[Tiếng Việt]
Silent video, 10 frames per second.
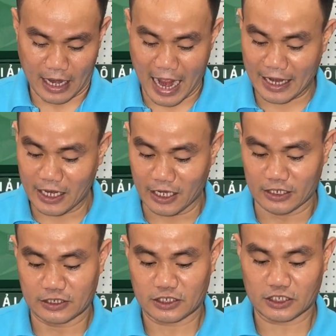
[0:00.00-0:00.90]
AG
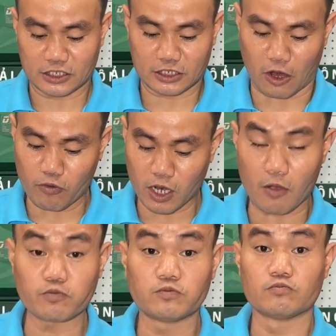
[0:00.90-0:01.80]

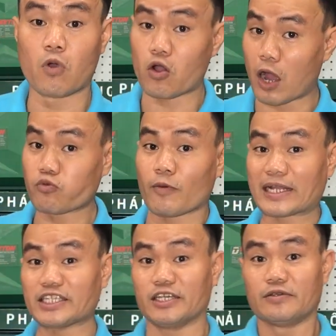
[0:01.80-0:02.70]
6010 các
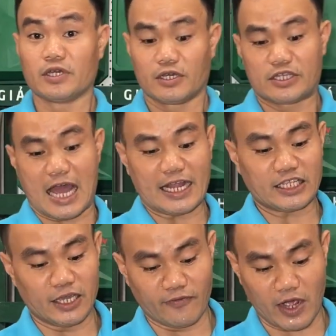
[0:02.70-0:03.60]
bạn chị giá
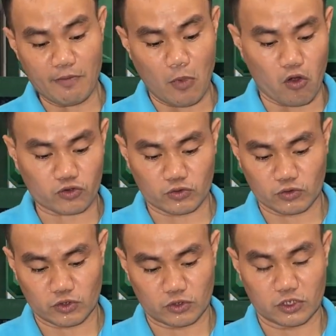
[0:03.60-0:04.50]
chỉ với 1
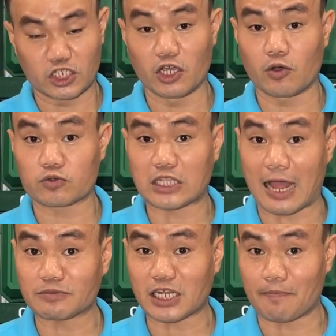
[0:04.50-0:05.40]
triệu
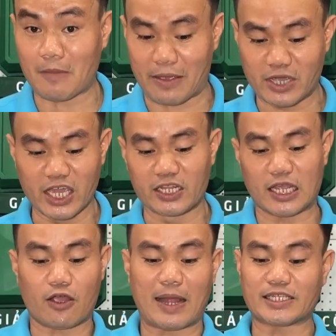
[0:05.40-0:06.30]
870 nghìn
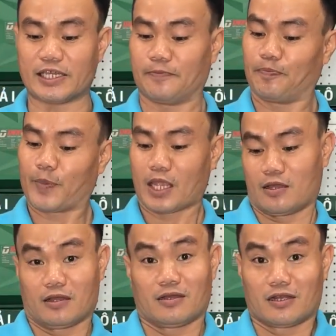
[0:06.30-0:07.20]
nha các bạn chị
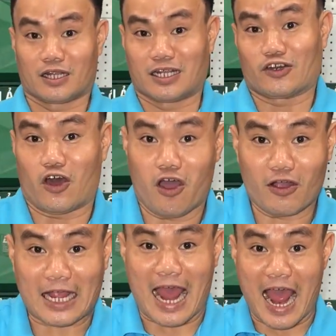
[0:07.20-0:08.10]
đó,
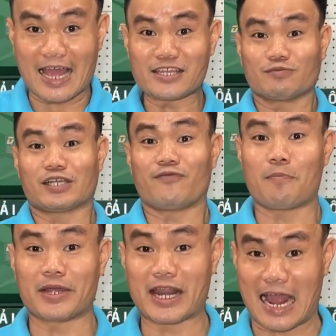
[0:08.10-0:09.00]
ờ, cả hai dòng sản
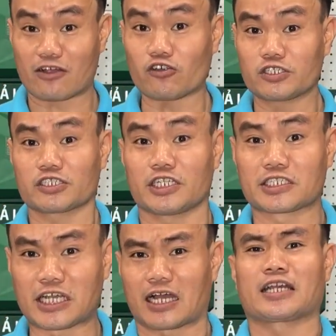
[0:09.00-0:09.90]
phẩm này đang có chương
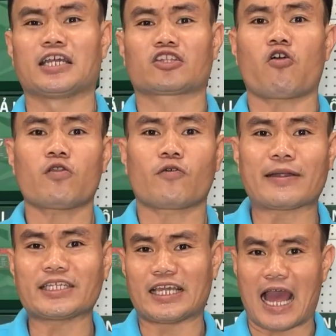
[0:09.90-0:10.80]
trình cực kỳ tốt luôn
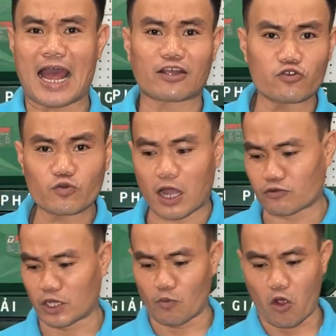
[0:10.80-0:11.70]
các anh chị ai có nhu
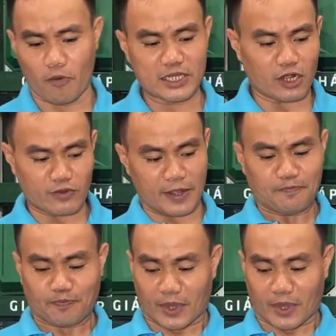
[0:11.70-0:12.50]
cầu thì ủng hộ Minh Châu nhé